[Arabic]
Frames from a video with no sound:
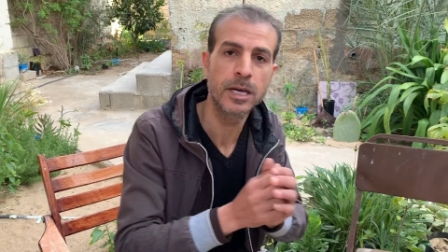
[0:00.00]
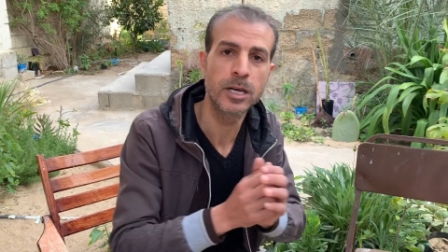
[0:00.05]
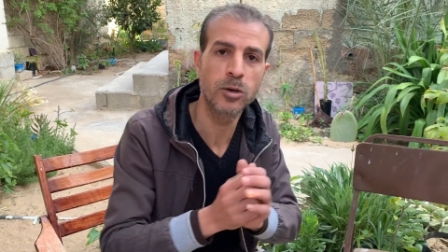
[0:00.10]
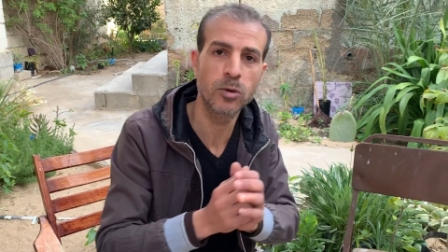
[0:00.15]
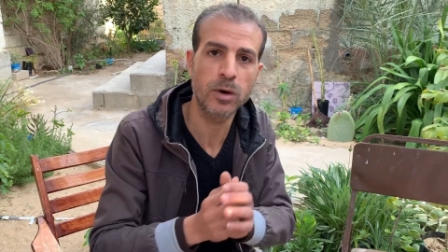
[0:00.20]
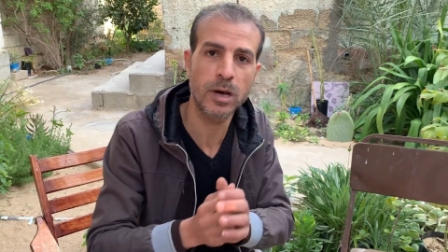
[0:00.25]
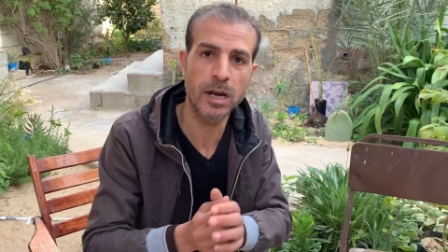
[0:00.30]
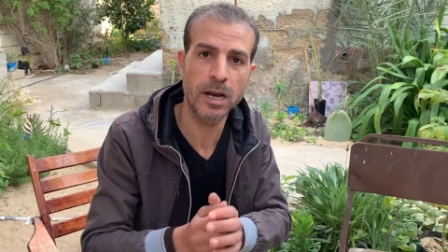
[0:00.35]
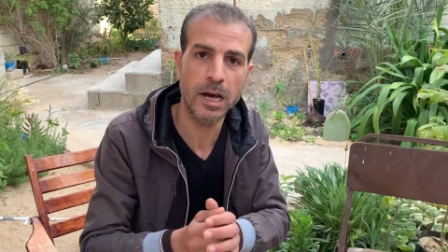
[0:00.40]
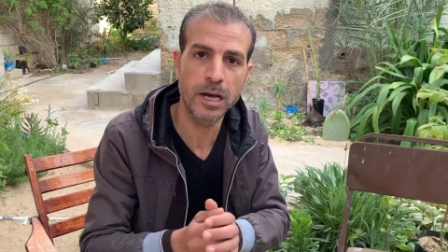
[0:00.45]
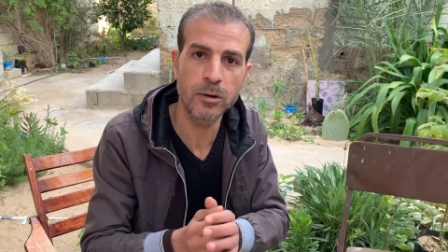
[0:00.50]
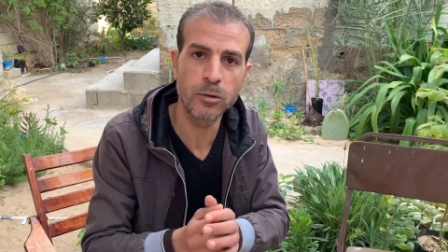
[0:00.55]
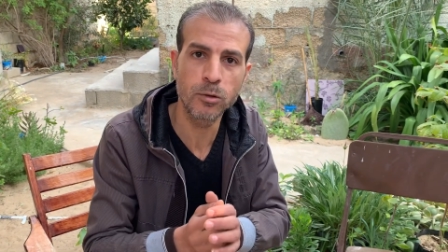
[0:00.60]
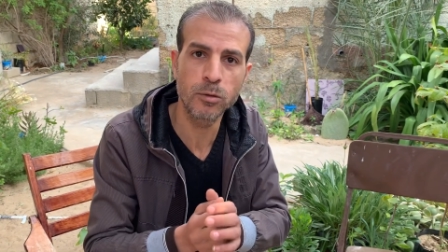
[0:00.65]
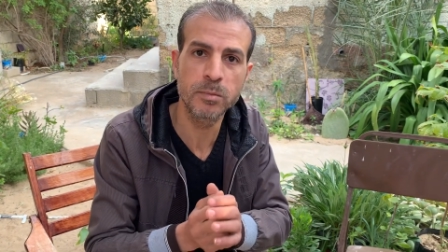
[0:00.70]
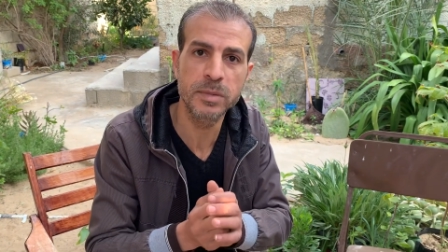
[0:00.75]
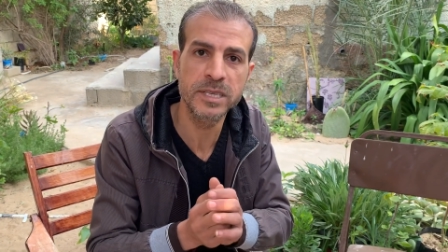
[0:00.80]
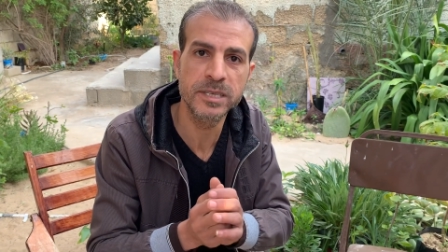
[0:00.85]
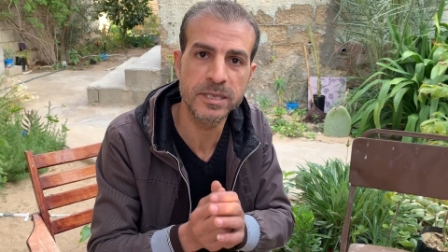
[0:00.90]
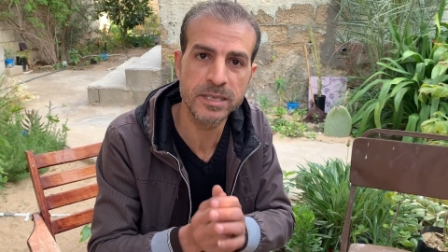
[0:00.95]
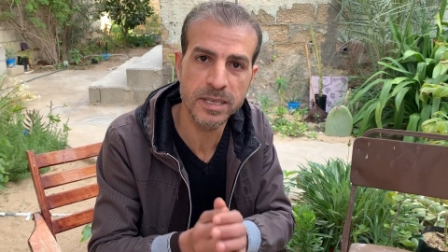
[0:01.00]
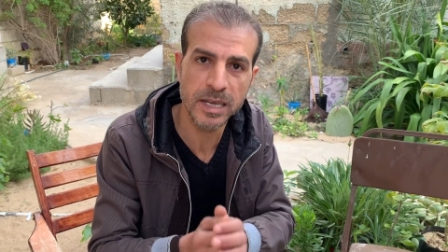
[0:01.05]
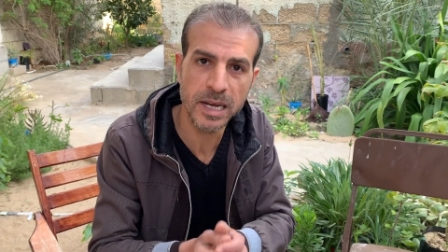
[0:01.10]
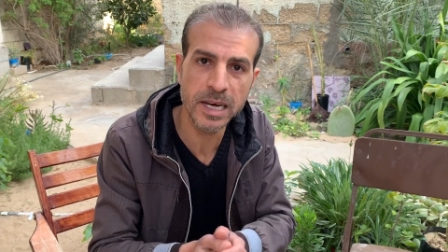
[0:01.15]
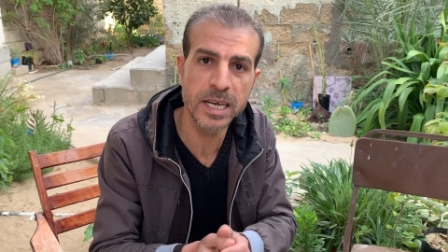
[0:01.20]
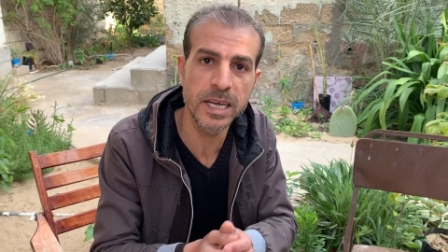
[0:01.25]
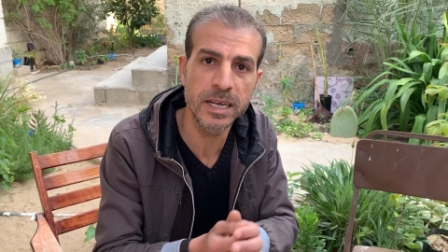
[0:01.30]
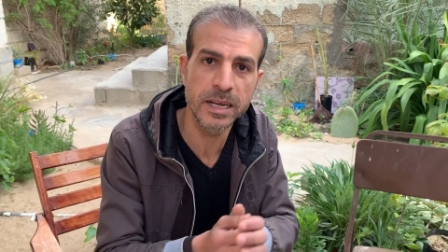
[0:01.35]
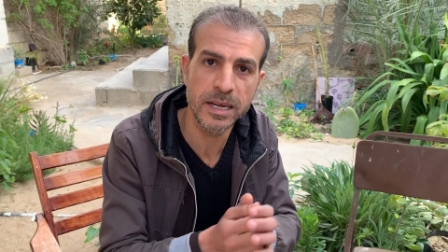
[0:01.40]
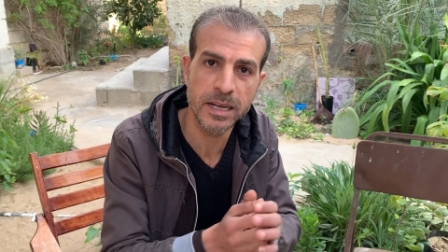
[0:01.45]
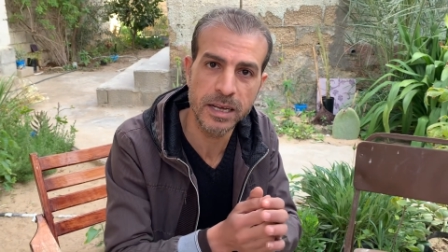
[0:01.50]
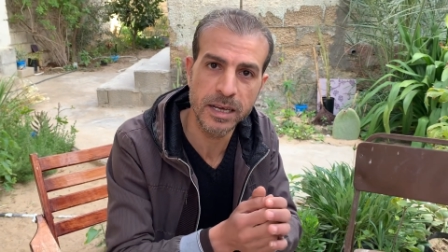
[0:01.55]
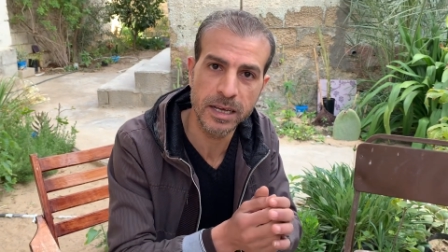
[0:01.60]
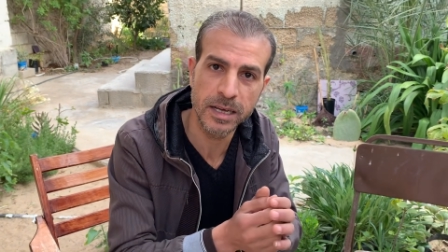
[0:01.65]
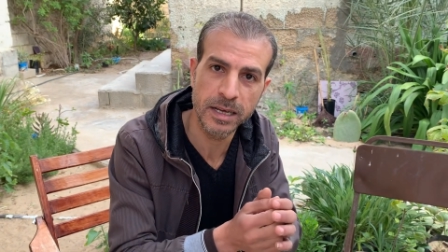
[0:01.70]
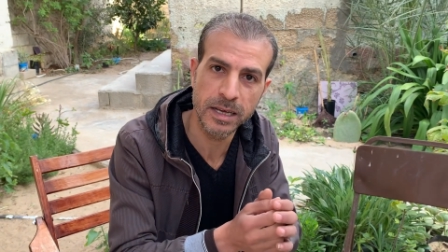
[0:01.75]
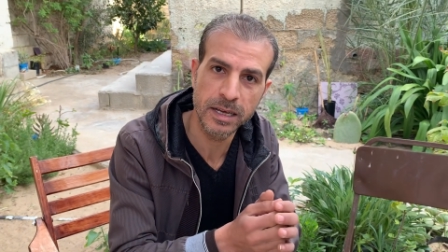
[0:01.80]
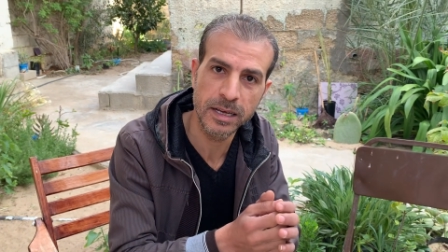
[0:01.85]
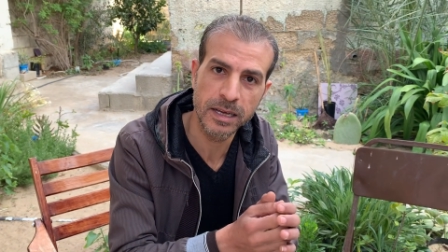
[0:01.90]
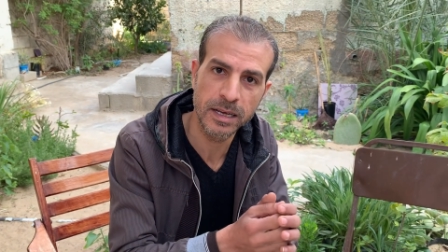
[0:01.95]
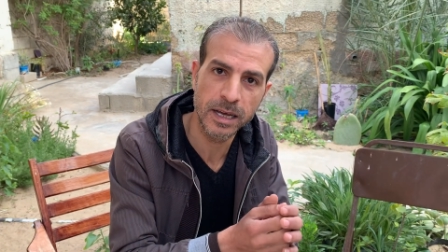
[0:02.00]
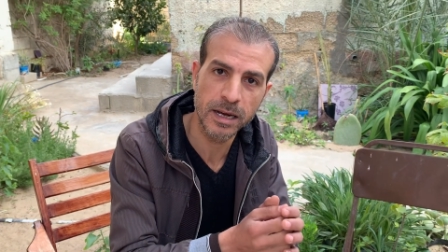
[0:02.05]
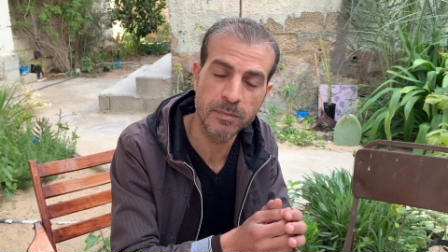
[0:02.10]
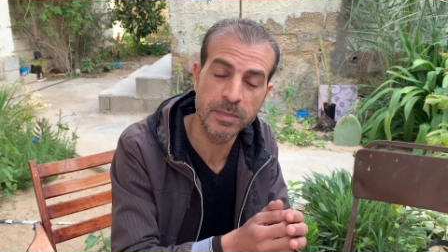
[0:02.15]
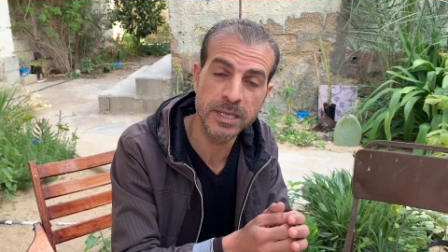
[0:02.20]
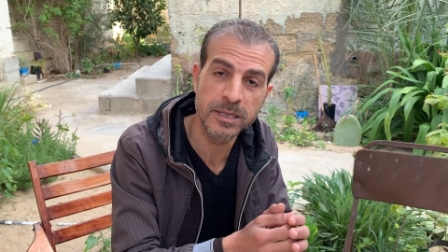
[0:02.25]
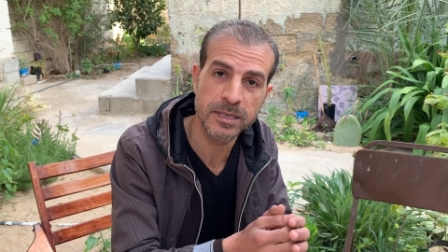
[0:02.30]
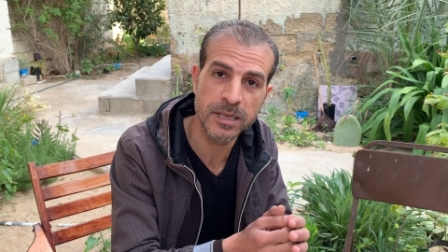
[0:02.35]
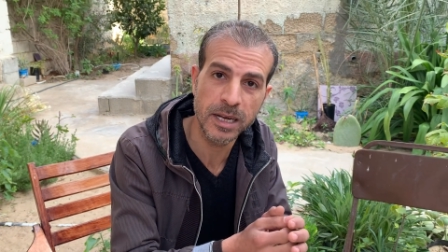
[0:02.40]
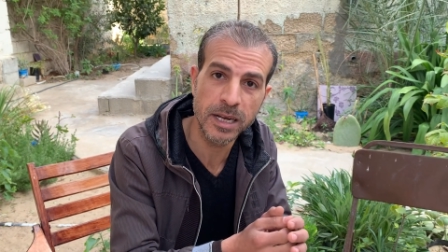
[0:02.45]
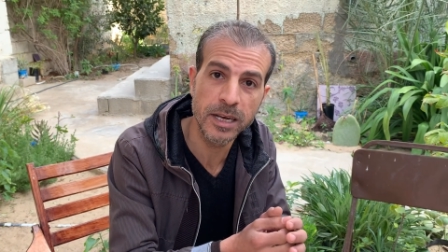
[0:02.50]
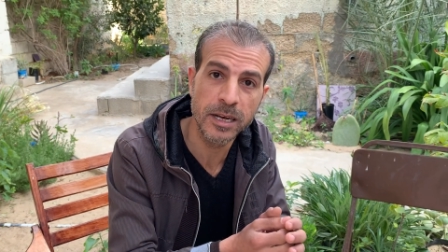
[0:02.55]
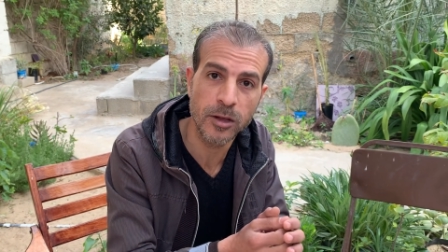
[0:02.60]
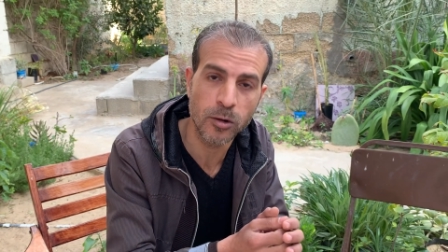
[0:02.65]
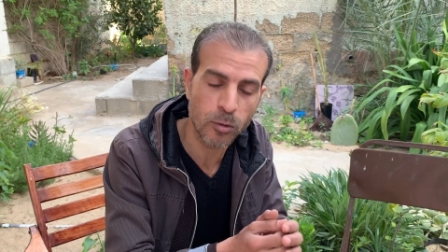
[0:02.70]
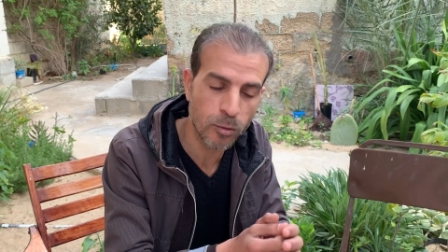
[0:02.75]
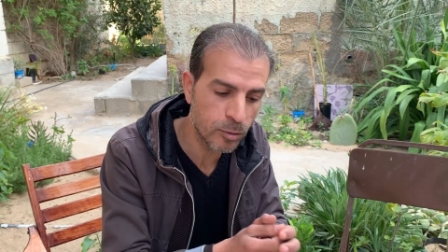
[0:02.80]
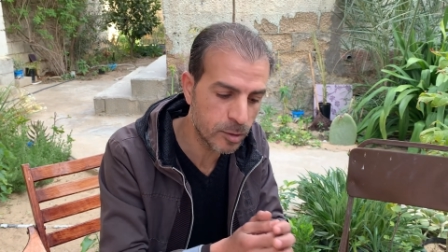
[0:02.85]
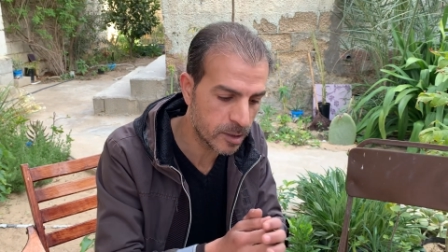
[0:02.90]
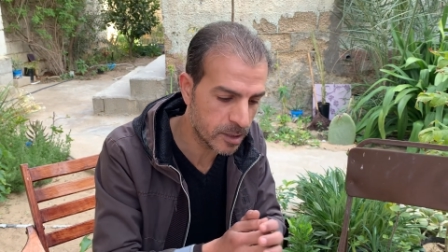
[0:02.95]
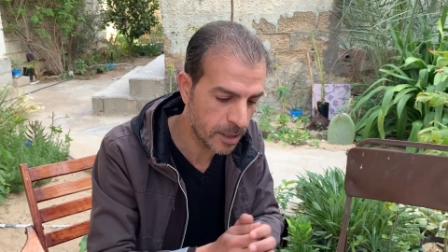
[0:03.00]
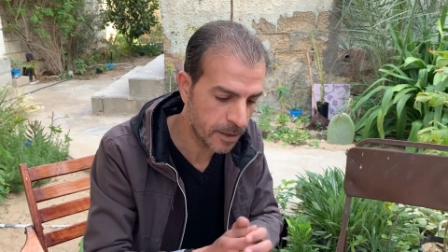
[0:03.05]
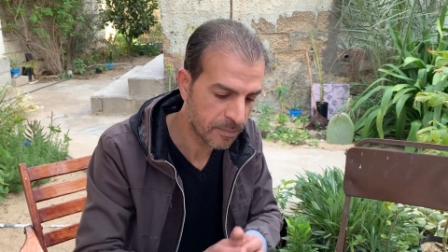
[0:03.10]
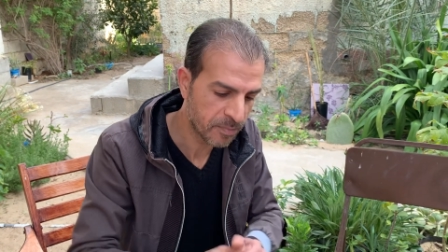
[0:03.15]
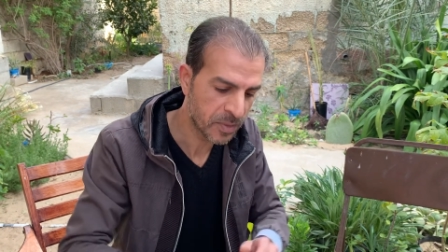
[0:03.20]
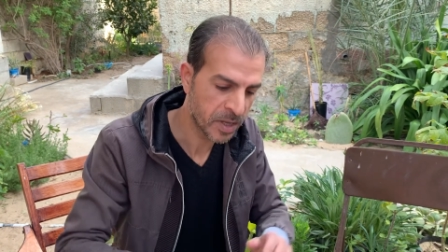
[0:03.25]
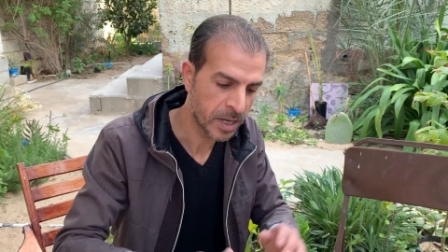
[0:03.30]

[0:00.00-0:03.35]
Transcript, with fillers: يقال عنه بنسلين آه، البنسلين الروسي